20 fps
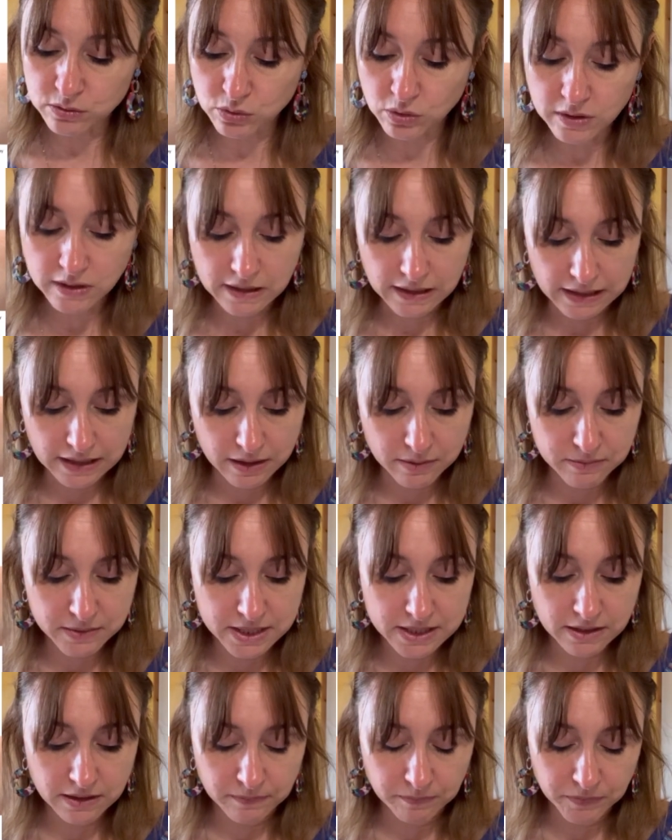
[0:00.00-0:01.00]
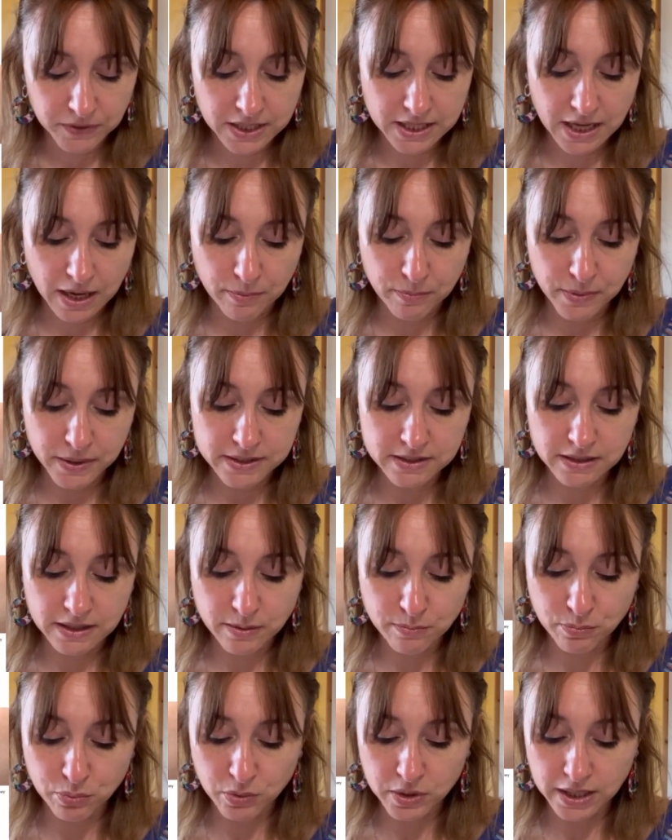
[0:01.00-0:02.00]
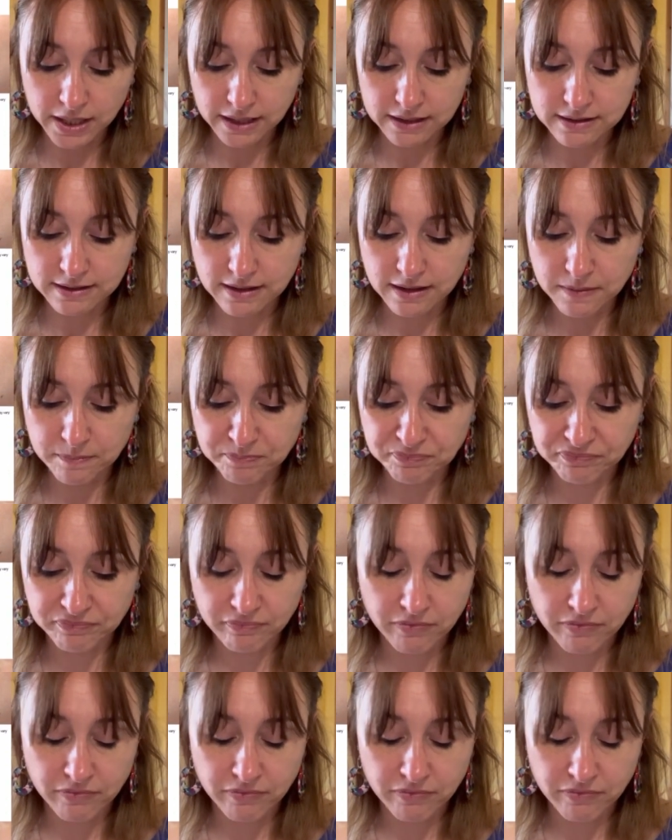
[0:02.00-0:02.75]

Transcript: de calamine qui apaise les peaux irritées.